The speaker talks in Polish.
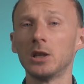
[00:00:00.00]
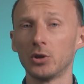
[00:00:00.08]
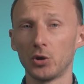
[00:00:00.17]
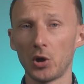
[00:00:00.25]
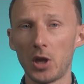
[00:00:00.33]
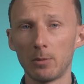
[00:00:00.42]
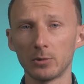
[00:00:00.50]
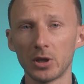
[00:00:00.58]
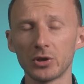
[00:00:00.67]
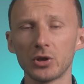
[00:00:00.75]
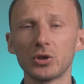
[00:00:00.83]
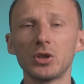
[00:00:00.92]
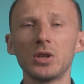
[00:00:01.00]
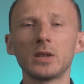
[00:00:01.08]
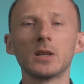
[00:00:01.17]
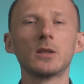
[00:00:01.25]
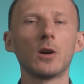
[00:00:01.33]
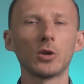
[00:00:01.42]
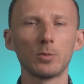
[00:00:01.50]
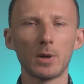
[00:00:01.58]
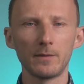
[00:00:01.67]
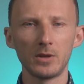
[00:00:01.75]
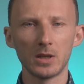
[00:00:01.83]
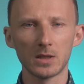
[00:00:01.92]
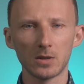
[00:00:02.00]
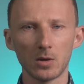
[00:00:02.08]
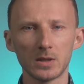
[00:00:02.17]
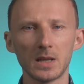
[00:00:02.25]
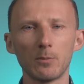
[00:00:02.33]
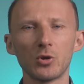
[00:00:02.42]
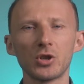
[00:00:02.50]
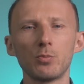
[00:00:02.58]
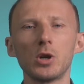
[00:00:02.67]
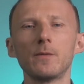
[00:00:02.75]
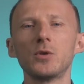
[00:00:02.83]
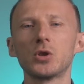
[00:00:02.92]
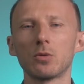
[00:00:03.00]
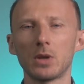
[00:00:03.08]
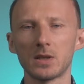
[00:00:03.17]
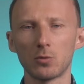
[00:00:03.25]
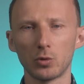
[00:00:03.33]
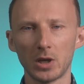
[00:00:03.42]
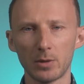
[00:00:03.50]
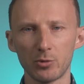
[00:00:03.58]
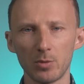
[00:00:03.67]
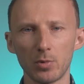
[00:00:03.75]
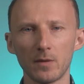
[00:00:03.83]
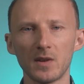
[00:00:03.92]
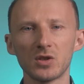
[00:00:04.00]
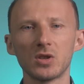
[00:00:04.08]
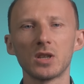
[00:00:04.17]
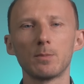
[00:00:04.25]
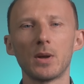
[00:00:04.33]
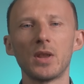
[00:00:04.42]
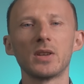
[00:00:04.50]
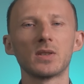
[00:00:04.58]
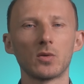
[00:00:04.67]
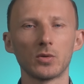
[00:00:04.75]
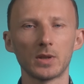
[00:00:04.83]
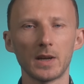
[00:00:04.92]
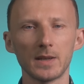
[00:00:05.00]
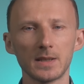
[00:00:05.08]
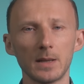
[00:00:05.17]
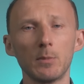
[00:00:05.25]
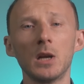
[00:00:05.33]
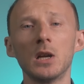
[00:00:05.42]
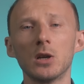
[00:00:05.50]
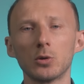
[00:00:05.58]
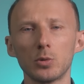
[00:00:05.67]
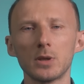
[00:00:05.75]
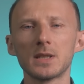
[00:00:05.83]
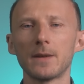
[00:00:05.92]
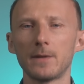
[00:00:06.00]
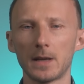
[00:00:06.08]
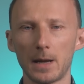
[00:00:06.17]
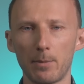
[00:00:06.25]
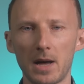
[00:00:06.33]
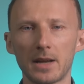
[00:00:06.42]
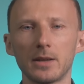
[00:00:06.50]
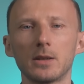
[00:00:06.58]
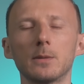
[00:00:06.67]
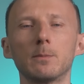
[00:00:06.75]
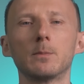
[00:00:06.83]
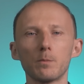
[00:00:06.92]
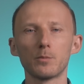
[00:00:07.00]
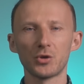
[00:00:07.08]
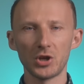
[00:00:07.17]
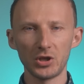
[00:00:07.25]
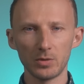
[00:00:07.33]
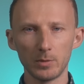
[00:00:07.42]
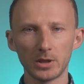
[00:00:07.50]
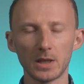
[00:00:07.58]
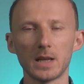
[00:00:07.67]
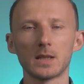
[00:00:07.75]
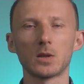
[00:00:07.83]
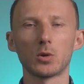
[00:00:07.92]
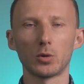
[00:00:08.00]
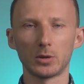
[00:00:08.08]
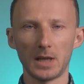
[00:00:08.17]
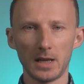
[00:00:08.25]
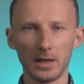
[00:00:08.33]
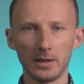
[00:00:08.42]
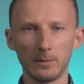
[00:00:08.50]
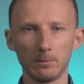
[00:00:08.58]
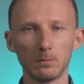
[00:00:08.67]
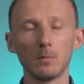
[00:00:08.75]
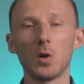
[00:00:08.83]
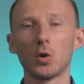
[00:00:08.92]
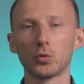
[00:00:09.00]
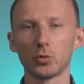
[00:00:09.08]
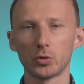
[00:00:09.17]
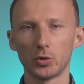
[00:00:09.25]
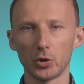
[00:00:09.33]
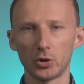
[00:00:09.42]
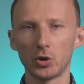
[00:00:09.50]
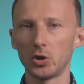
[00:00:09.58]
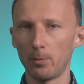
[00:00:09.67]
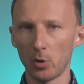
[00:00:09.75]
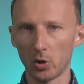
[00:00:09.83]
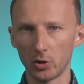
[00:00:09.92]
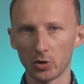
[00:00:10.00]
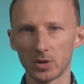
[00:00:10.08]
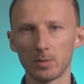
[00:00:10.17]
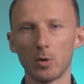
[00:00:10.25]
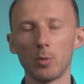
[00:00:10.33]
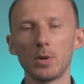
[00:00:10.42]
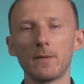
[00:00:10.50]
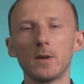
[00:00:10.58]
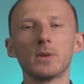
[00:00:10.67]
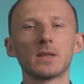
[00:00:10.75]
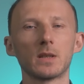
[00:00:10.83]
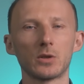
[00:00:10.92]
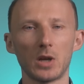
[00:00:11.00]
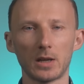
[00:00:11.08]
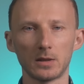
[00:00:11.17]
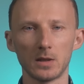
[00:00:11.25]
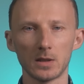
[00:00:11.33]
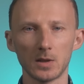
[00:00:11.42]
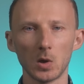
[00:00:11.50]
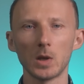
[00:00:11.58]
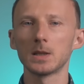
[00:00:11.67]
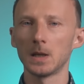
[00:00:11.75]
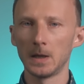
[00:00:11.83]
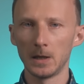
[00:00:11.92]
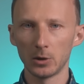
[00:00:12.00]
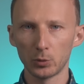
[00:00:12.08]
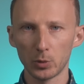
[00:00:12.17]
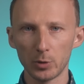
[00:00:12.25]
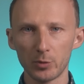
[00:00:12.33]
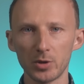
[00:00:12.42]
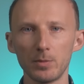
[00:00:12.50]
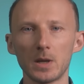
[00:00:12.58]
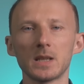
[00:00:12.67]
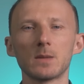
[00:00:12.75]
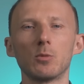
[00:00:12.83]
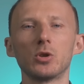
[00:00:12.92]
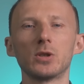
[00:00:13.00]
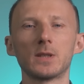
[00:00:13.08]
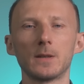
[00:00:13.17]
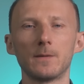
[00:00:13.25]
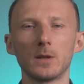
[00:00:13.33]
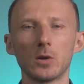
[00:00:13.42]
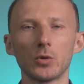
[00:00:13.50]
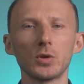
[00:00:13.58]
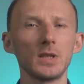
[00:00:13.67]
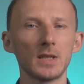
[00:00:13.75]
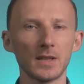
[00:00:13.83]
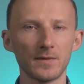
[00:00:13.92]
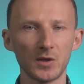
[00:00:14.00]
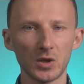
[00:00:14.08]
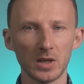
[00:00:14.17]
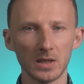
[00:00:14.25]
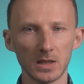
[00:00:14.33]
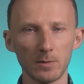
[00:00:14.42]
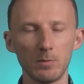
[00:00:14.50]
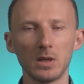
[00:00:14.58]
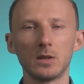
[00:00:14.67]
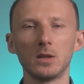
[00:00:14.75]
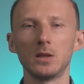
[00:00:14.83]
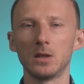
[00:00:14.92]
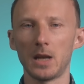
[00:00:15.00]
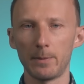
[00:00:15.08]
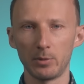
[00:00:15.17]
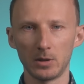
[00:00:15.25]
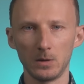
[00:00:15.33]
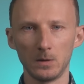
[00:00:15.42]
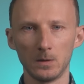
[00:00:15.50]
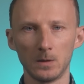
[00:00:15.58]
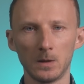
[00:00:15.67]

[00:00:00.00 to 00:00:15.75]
Dodam też, że niekiedy odbarwienie stolca może pojawić się na skutek przeprowadzonych badań z kontrastem, który zawiera baryt. Przejdźmy teraz krok dalej. Otóż dość niepokojącym objawem jest czarny stolec, który przybiera smolisty wygląd i zazwyczaj jest miękki i lepki.